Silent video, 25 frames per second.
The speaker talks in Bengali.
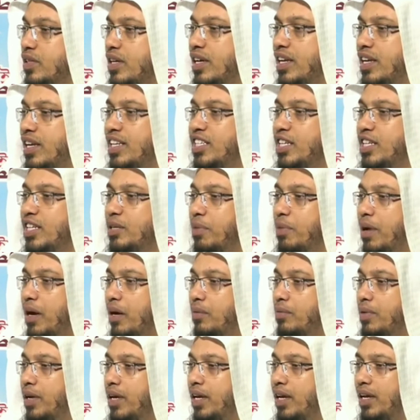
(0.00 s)
রিজিক
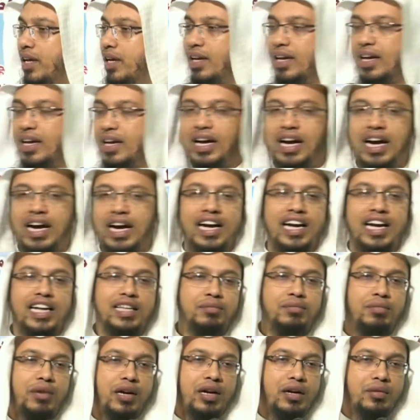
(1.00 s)
বাড়বে হায়াত
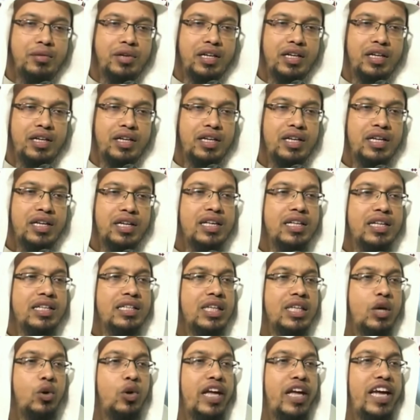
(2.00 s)
বাড়বে
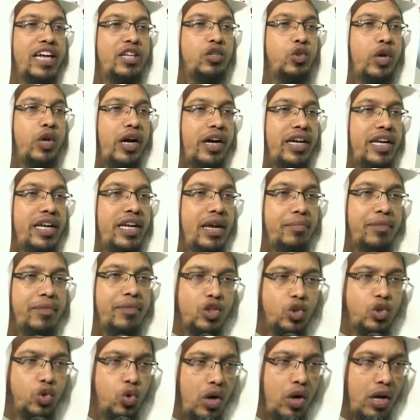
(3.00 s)
তাহলে একটু আগেই আমরা
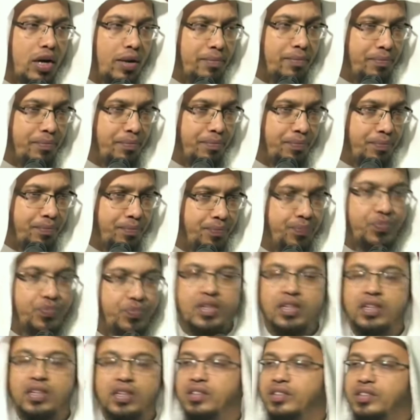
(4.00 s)
শুনলাম
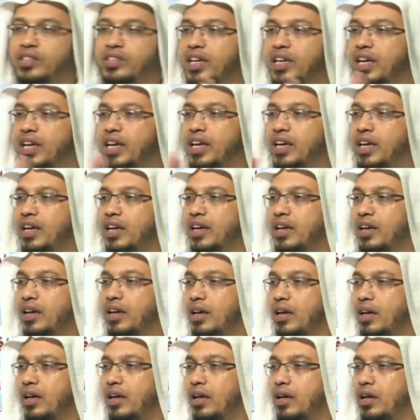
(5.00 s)
যে
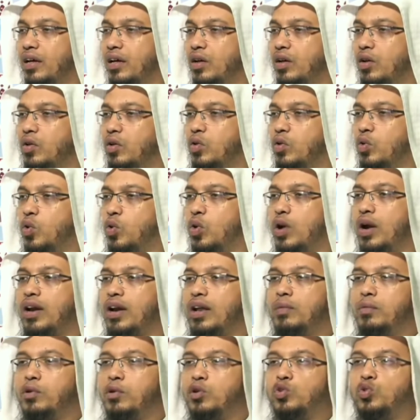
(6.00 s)
কোরআন
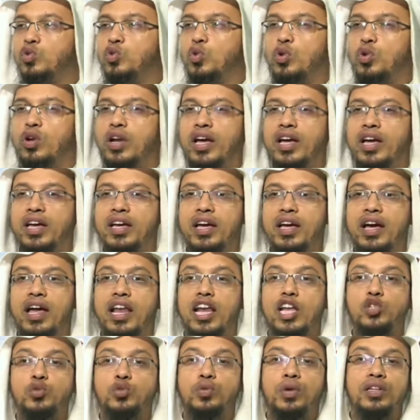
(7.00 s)
এবং সুন্নায়
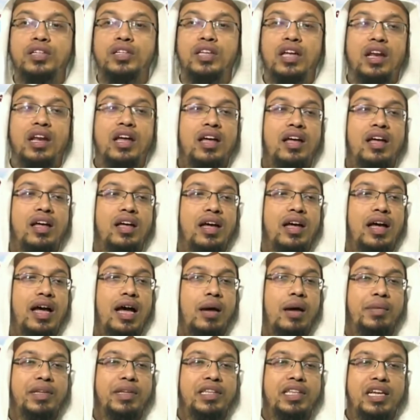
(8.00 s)
আল্লাহ সুমাতালা
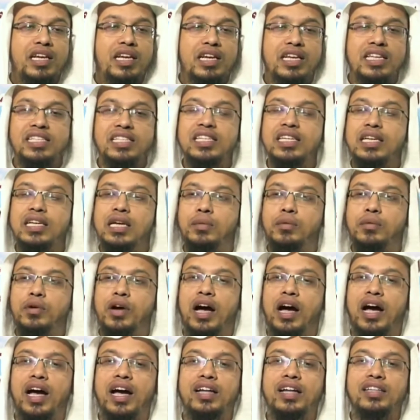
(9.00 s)
আমাদের রিজিক এবং
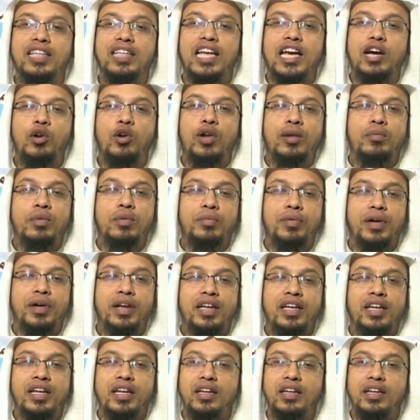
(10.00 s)
হায়াত এগুলোর ব্যাপারে